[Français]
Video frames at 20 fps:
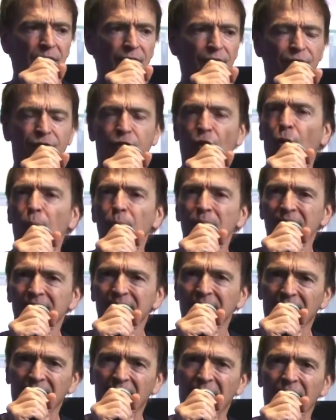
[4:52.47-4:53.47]
former
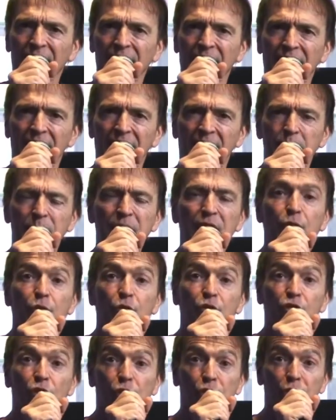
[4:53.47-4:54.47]
ces cadres et les
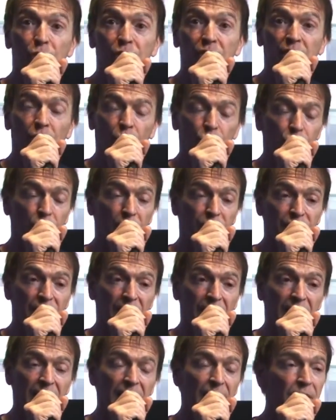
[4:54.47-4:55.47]
1200 jeunes qui reçoivent
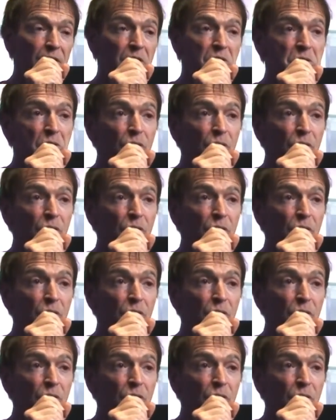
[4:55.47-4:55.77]
chaque année.